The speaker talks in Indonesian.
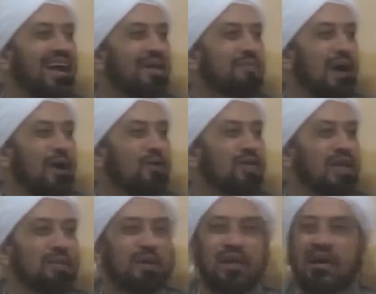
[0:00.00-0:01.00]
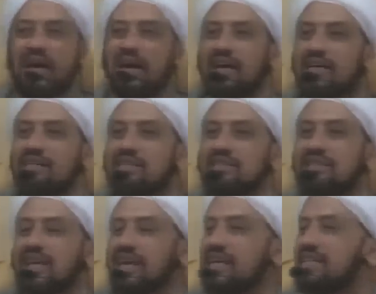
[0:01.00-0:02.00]
bau daripada
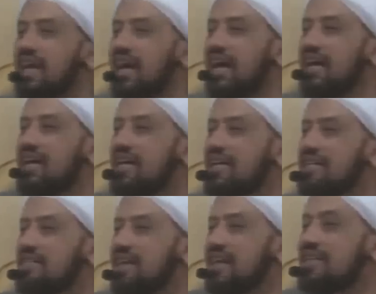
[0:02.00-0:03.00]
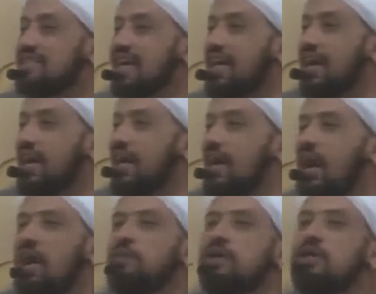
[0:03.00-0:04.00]
sakit sah sakit saya
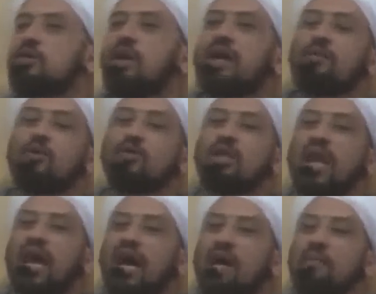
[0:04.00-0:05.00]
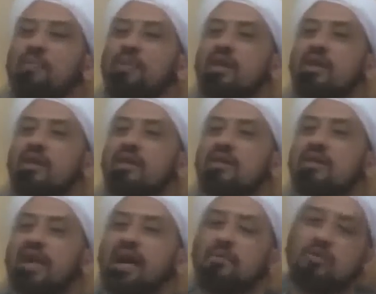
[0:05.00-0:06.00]
ah, begitulah kamu uzlah
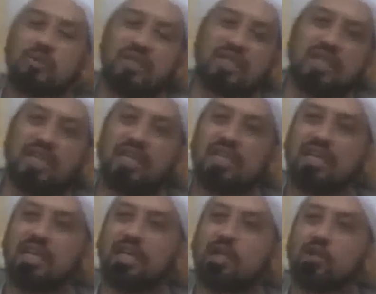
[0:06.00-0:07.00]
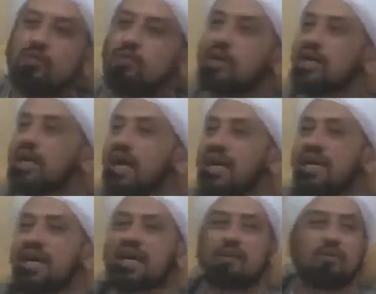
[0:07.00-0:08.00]
kamu menyendiri dari itu bukan
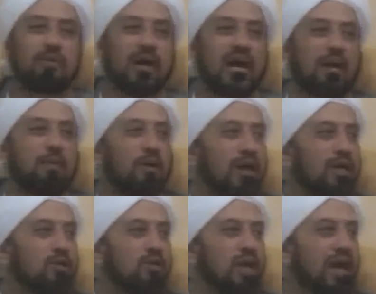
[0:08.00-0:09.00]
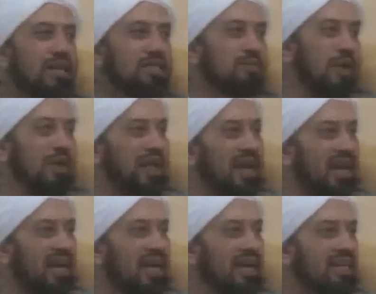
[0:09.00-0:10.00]
karena kamu menganggap orang itu jahat semuanya
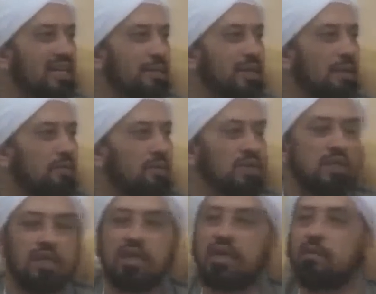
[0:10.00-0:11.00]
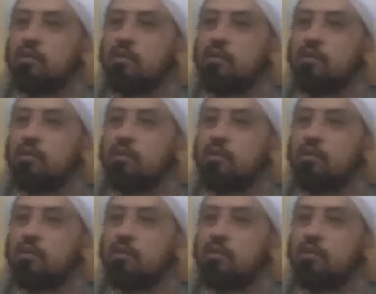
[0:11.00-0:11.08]
tapi kamu menyendiri kamu